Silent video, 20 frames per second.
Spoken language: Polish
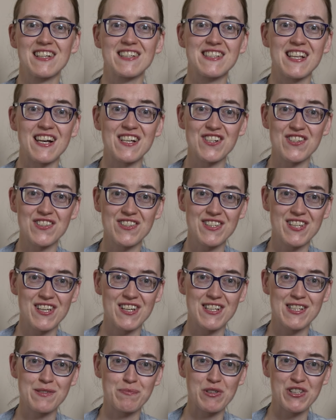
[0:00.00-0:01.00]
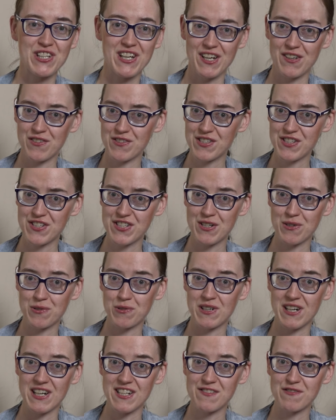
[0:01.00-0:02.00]
Zarząd spotykający
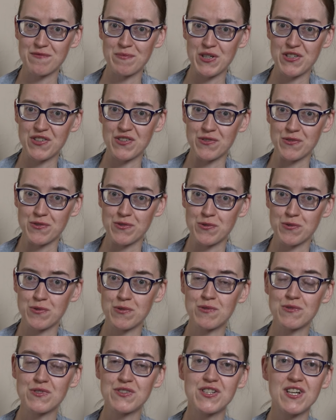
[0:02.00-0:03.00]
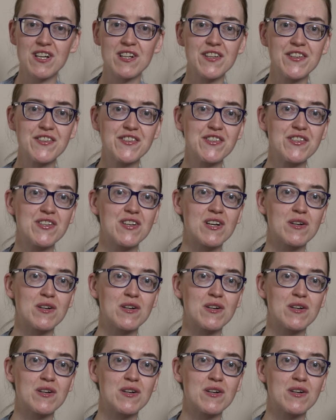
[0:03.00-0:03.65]
się raz w miesiącu dzielić